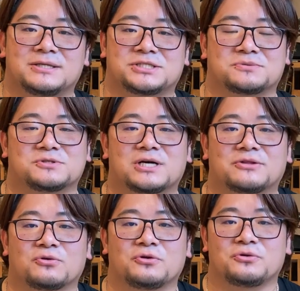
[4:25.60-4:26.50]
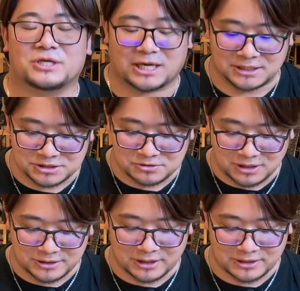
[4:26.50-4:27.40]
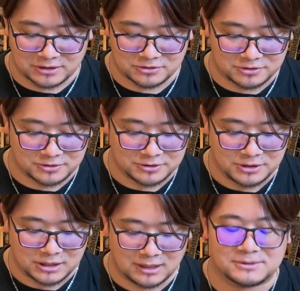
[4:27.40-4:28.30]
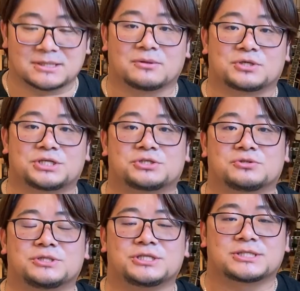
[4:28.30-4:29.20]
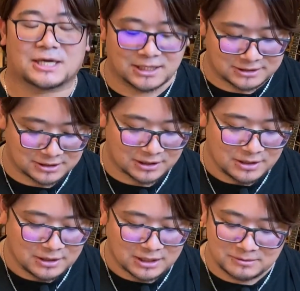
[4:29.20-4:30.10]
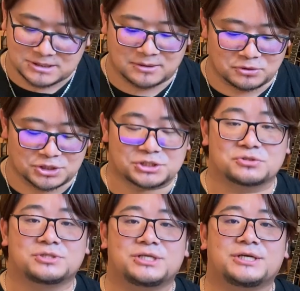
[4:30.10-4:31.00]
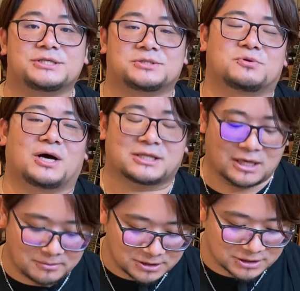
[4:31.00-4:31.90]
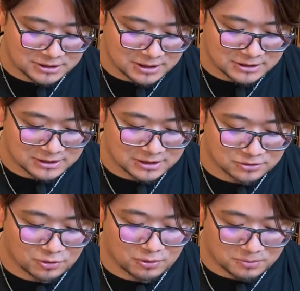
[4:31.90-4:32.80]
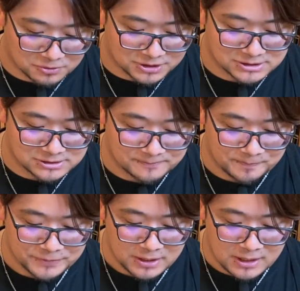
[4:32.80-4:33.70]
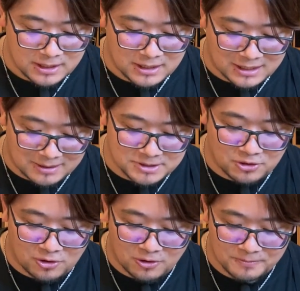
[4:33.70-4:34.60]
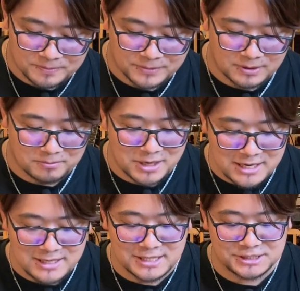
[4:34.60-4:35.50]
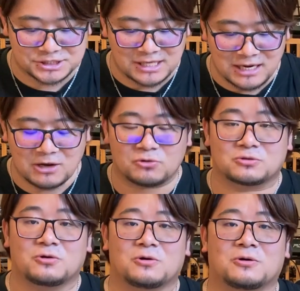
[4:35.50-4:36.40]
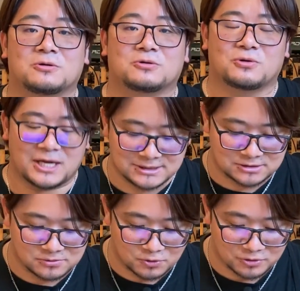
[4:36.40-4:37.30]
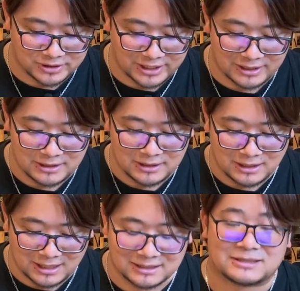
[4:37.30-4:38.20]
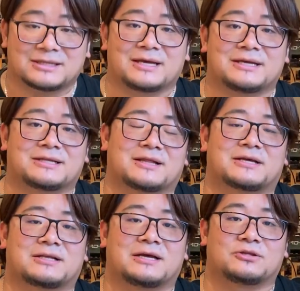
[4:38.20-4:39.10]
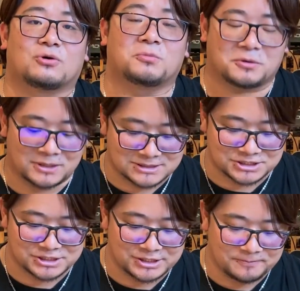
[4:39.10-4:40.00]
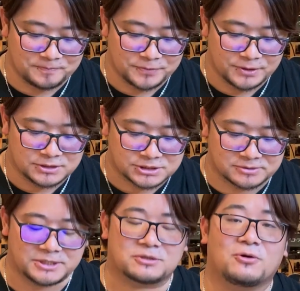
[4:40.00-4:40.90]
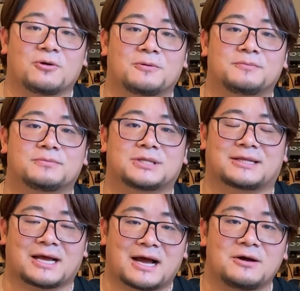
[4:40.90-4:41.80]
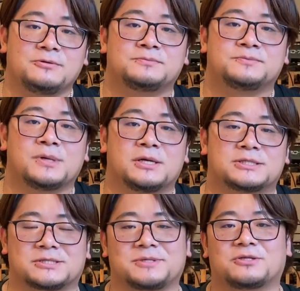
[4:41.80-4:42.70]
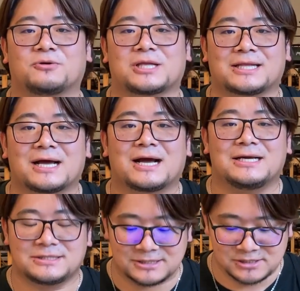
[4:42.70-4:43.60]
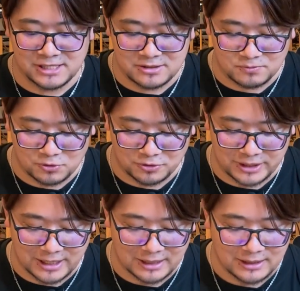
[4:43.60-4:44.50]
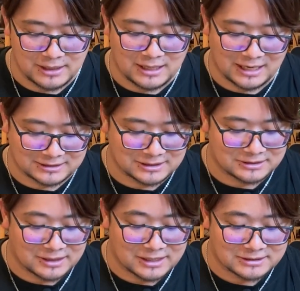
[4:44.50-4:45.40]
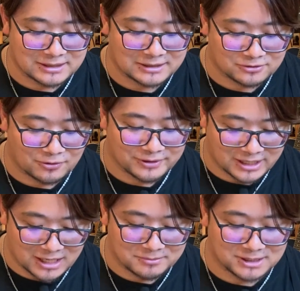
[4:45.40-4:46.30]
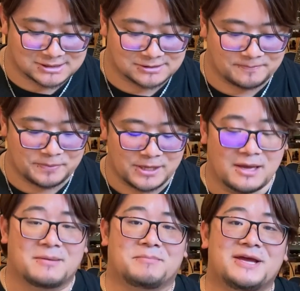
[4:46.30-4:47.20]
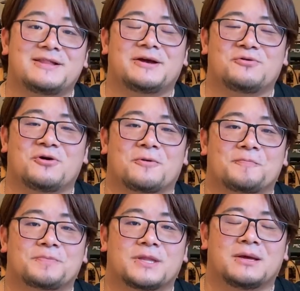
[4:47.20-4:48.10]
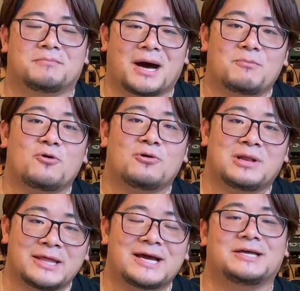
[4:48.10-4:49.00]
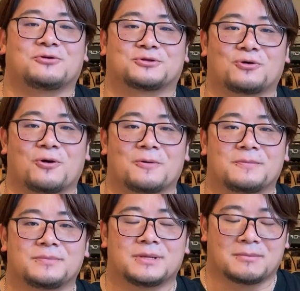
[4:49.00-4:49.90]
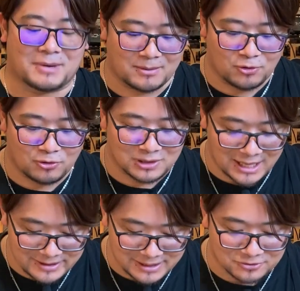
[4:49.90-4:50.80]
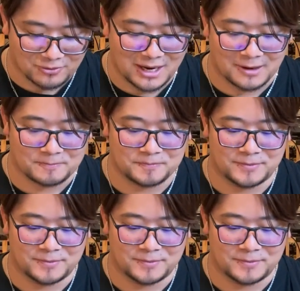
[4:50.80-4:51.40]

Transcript: 自分がどのように感じるかではなく神様の基準に従って神様の基準に自分を当てはめていただきたいと思うんです神の命令に従おうとトライするもので会っていただきたいと思いますし罪と戦う罪と戦い続けるものであっていただきたいと願います命令を守れないのと守らないのは